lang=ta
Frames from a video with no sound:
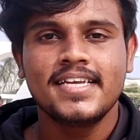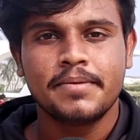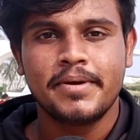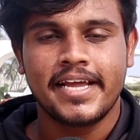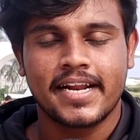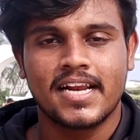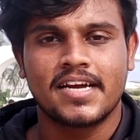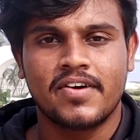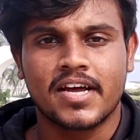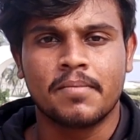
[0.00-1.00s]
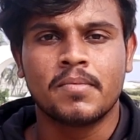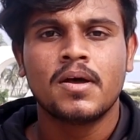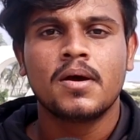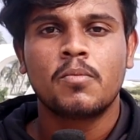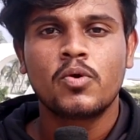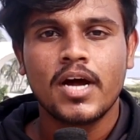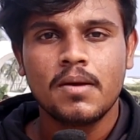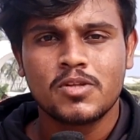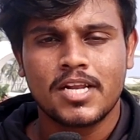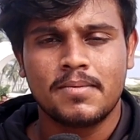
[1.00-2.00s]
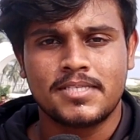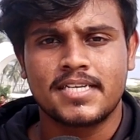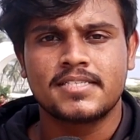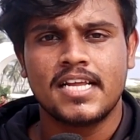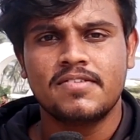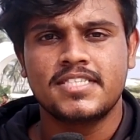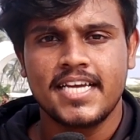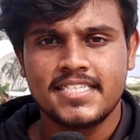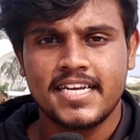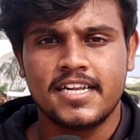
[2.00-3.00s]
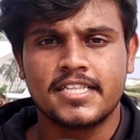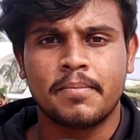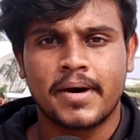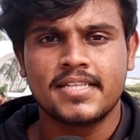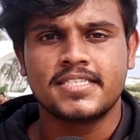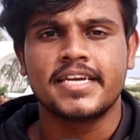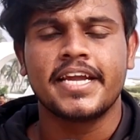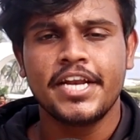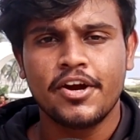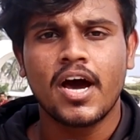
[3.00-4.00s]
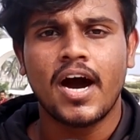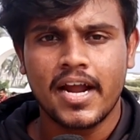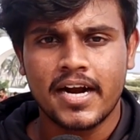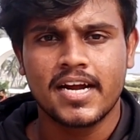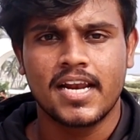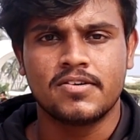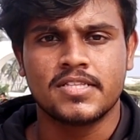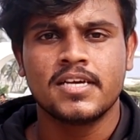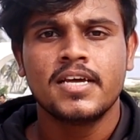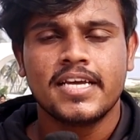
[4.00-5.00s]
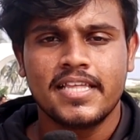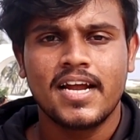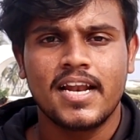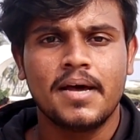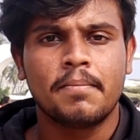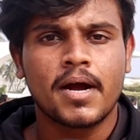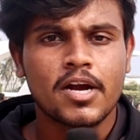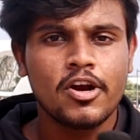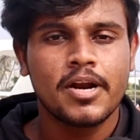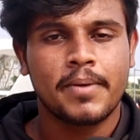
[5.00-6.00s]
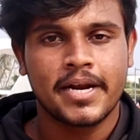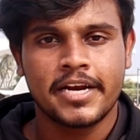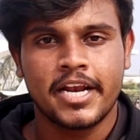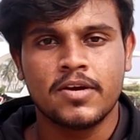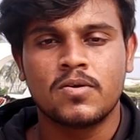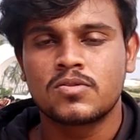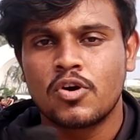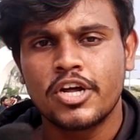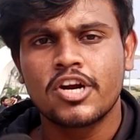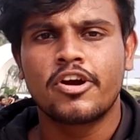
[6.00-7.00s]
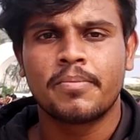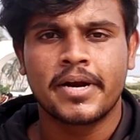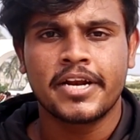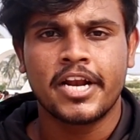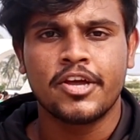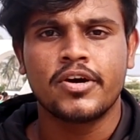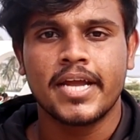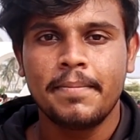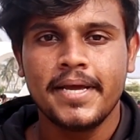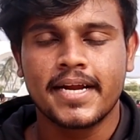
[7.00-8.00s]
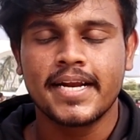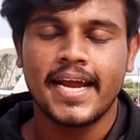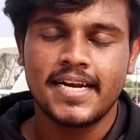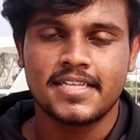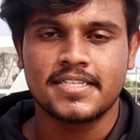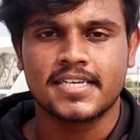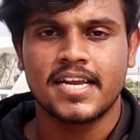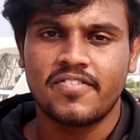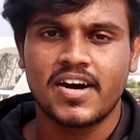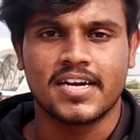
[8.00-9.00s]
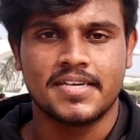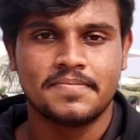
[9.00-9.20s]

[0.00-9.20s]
தாய் தமிழர்களுக்கு வணக்கம் முன்னாள் முதலமைச்சர் செல்வி ஜெய ஜெயலலிதா மறைஞ்சு இன்னையோட ஆறு ஆண்டுகள் ஆகுது இதனால மக்களோட மனநிலையும் தொண்டர்களோட மனநிலையும் எப்படி இருக்குன்னு கேட்டு தெரிஞ்சுக்கலாம் வாங்க